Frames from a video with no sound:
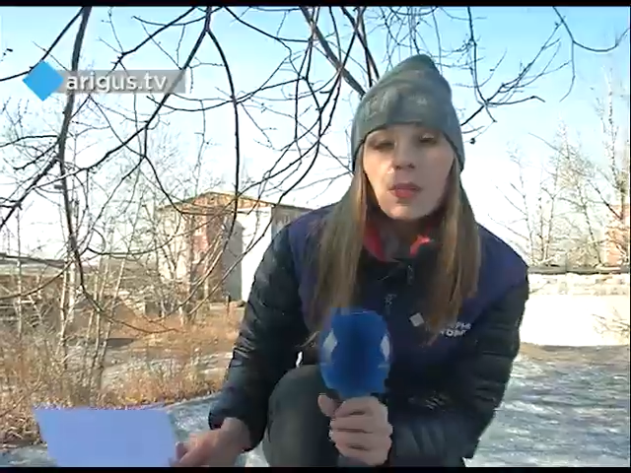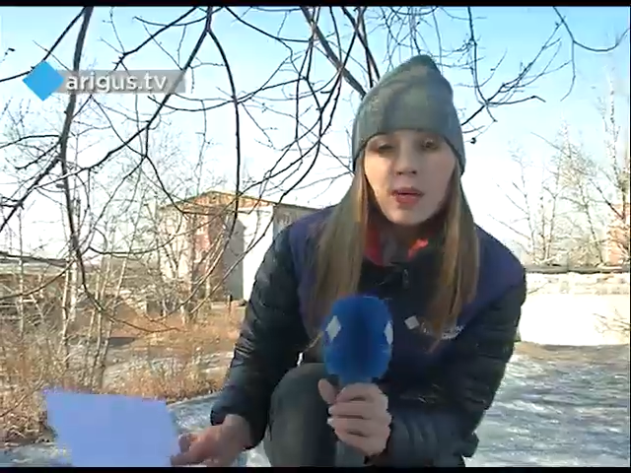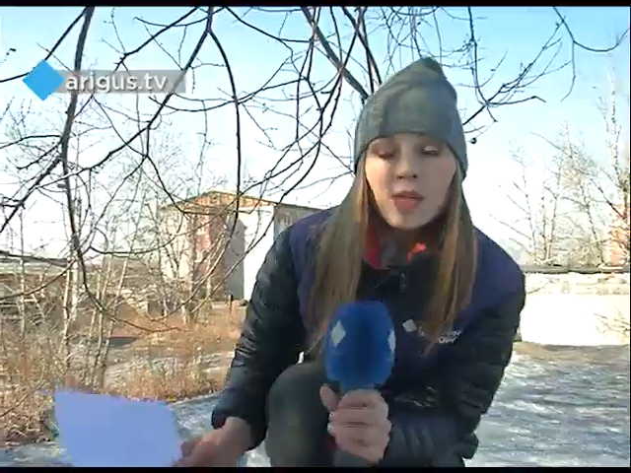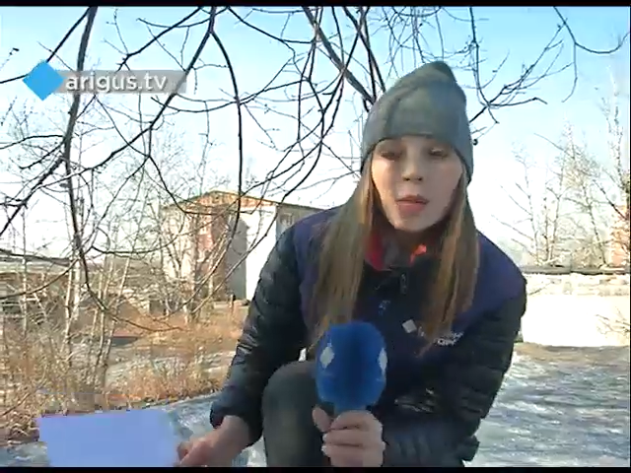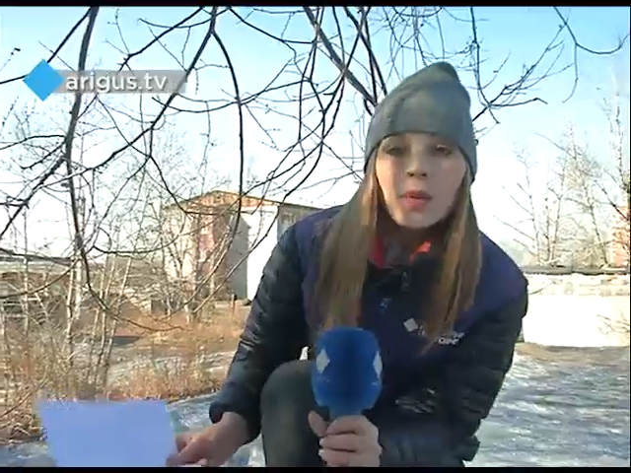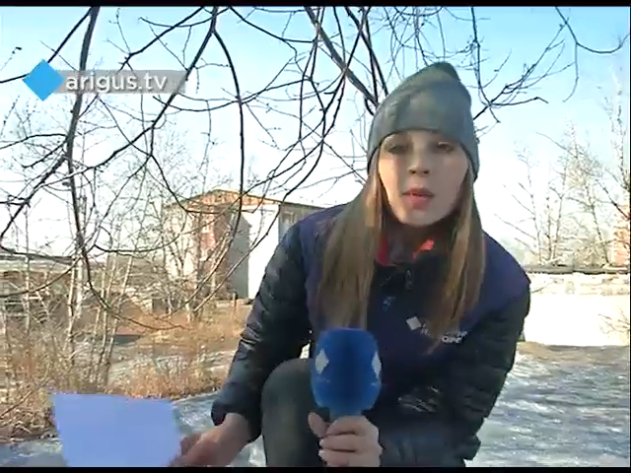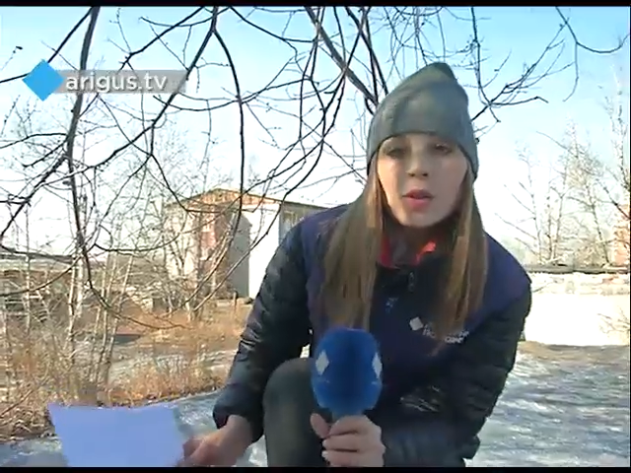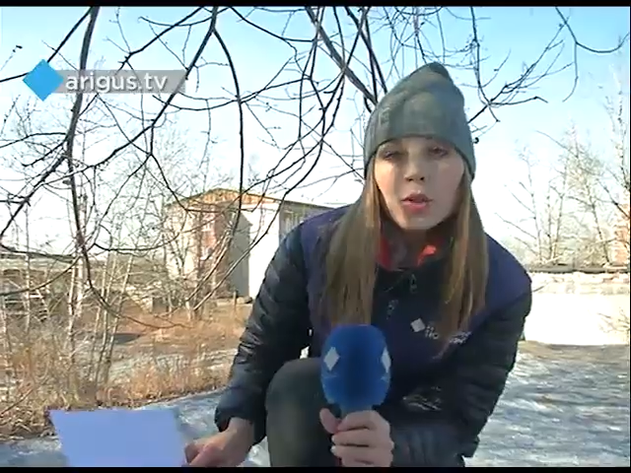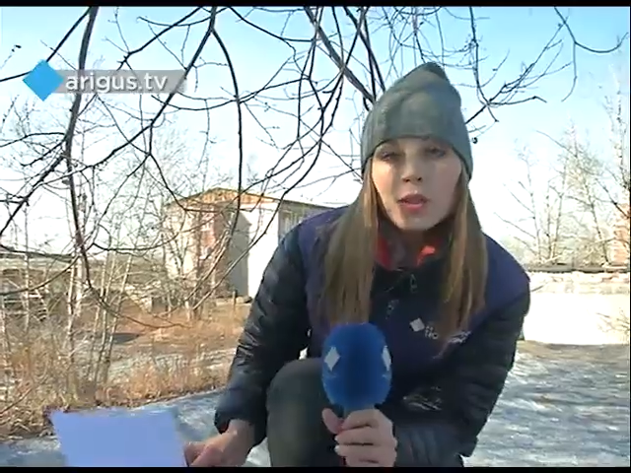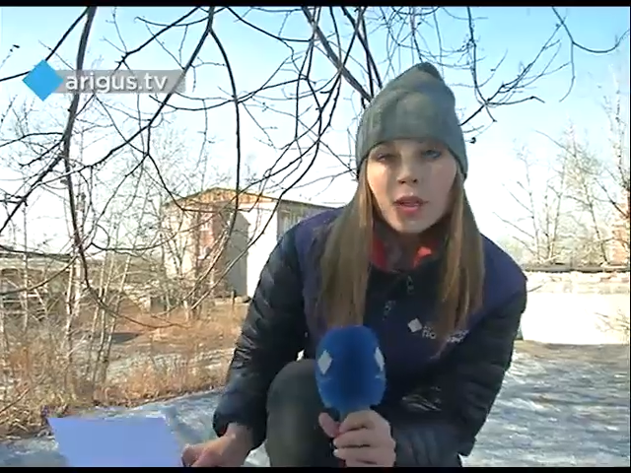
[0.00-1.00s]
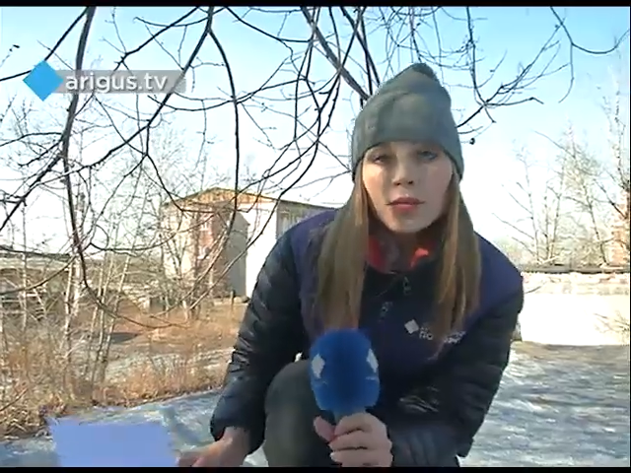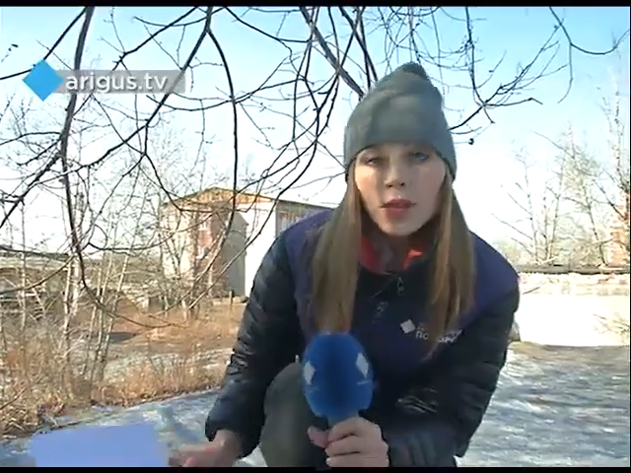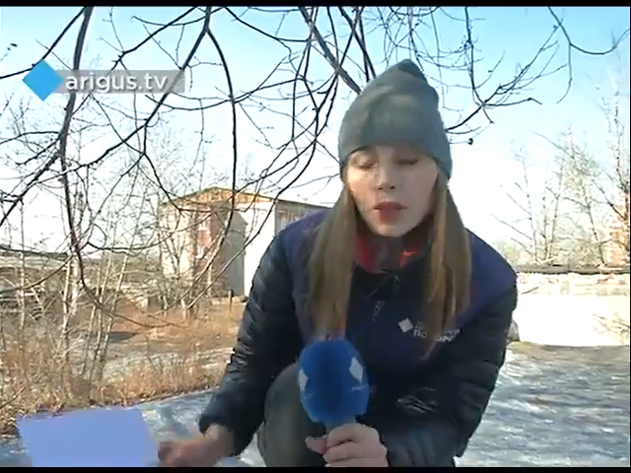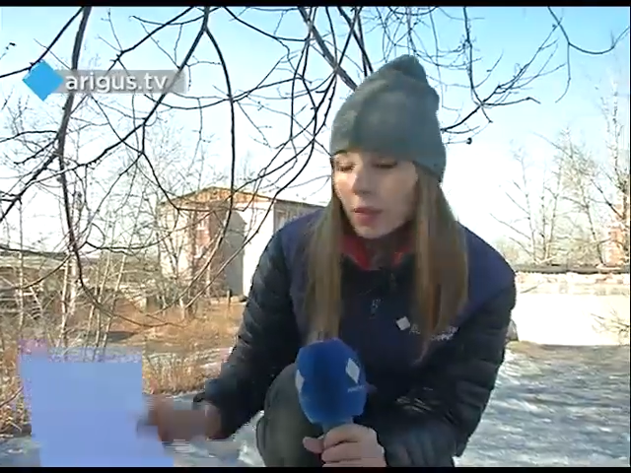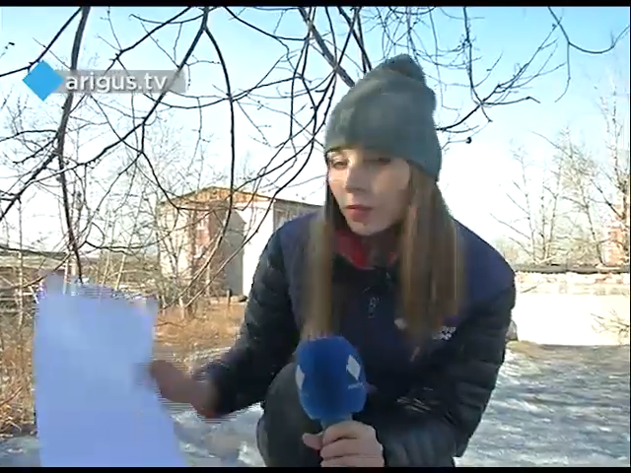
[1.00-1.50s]
Проведем небольшое
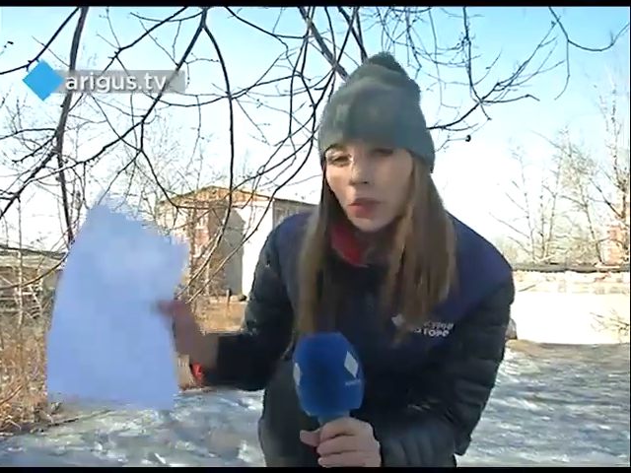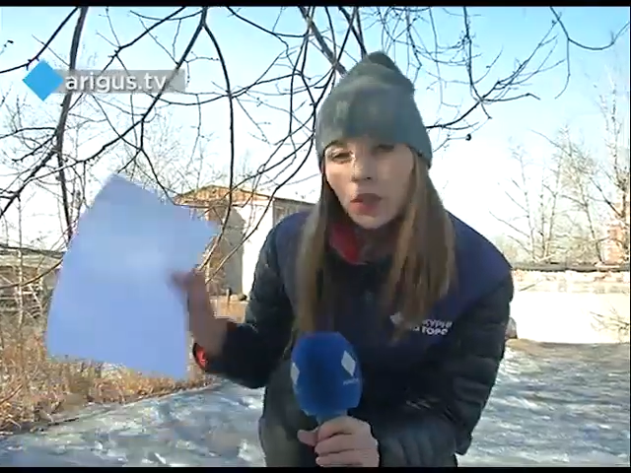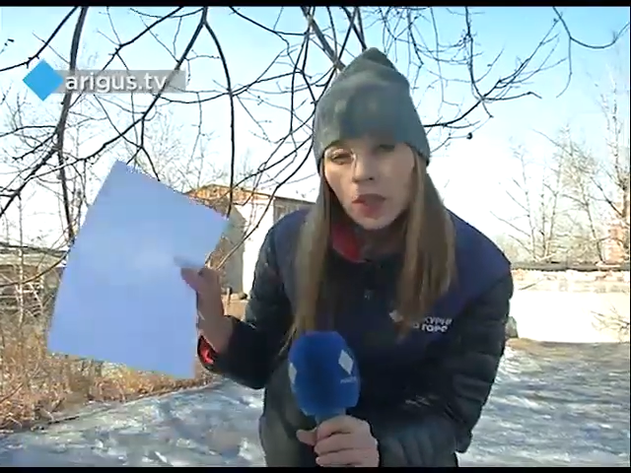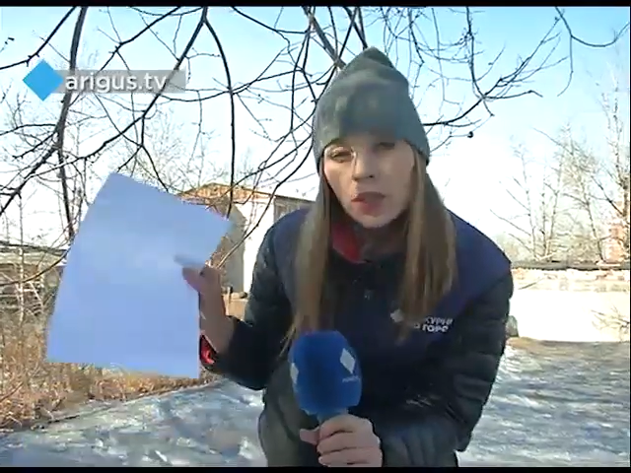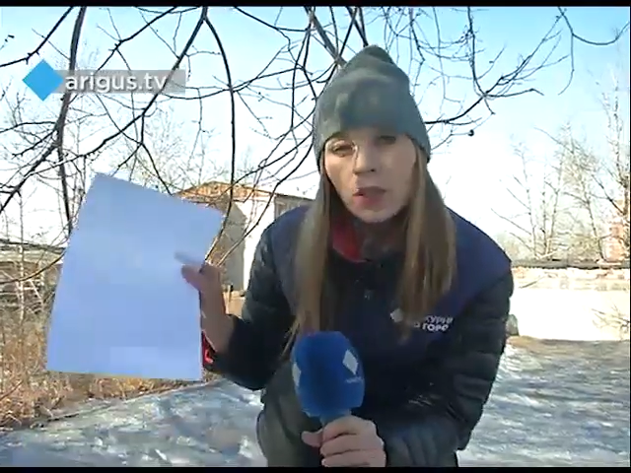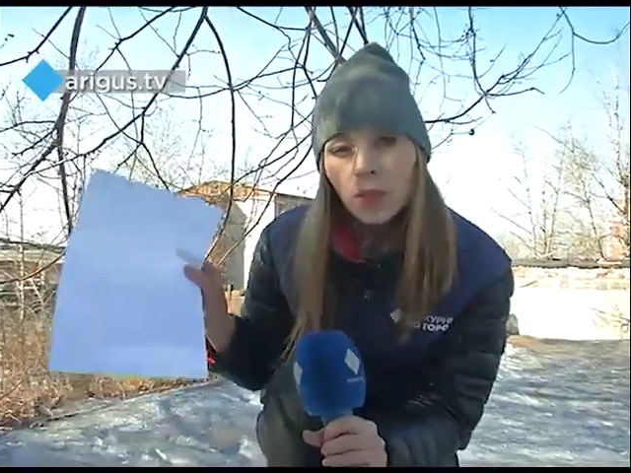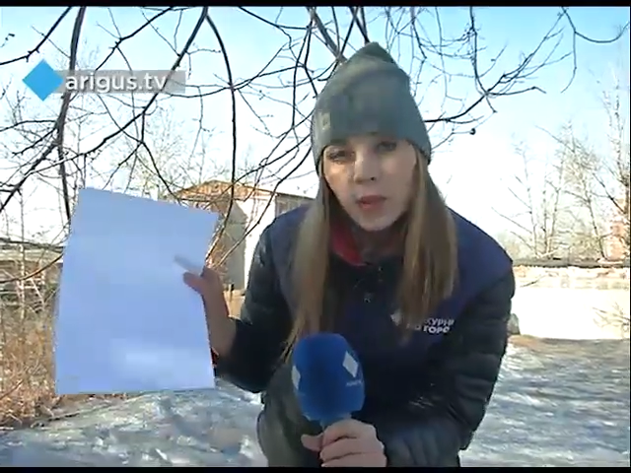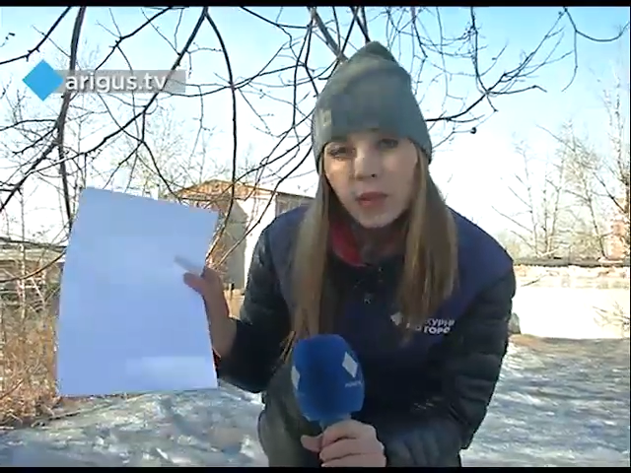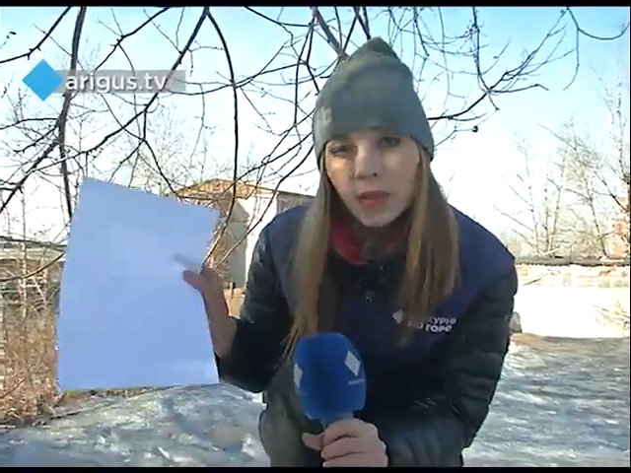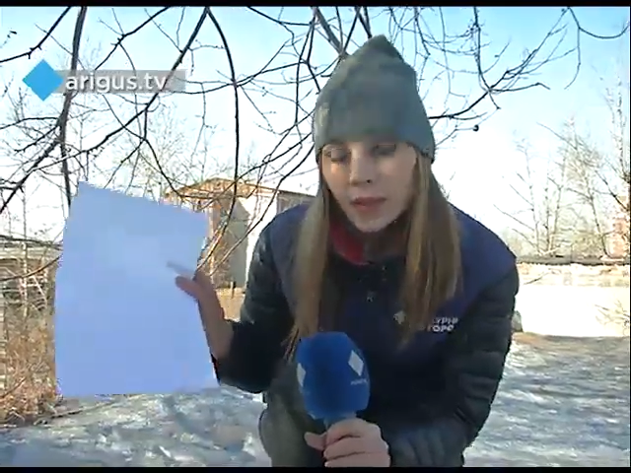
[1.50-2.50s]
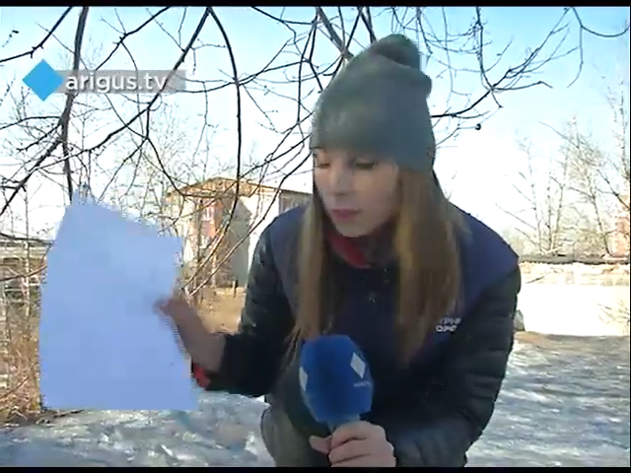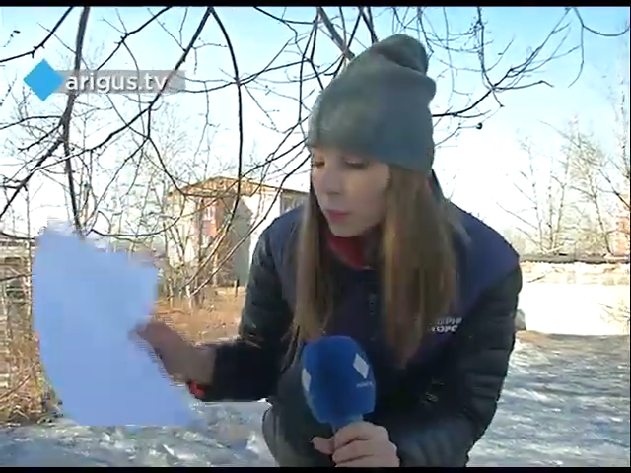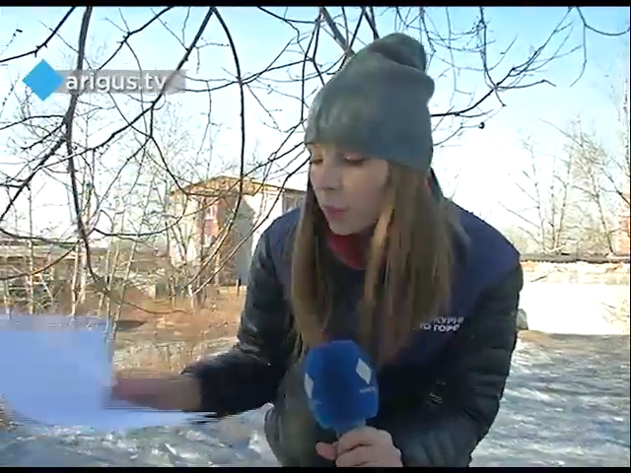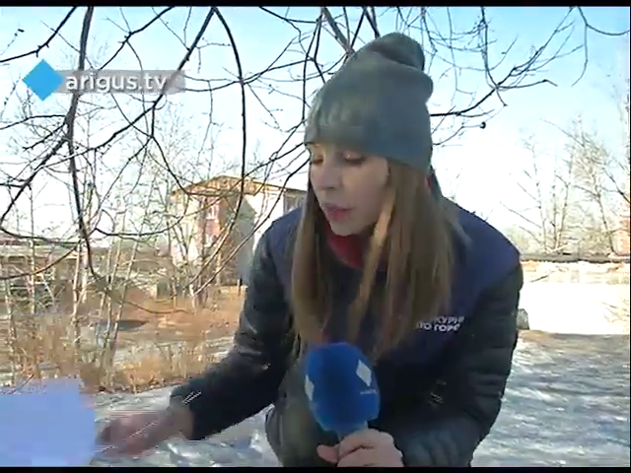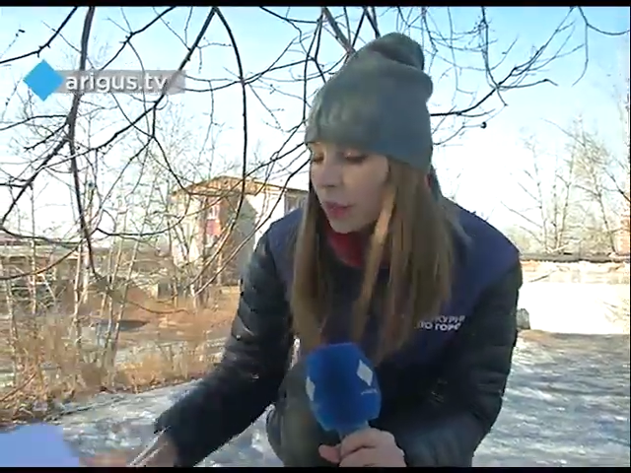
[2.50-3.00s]
сравнение. Вот чистый белый лист
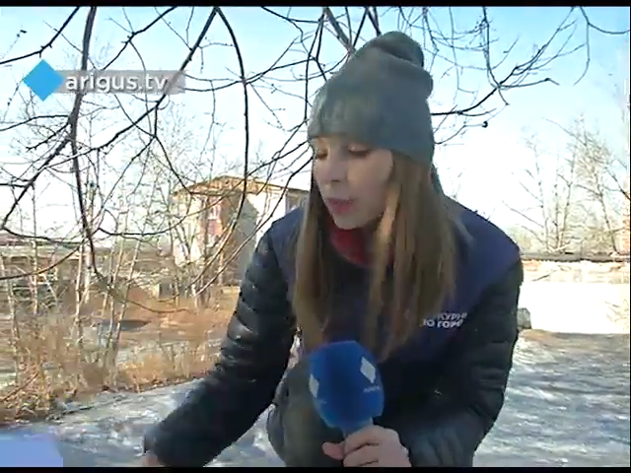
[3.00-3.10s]
бумаги.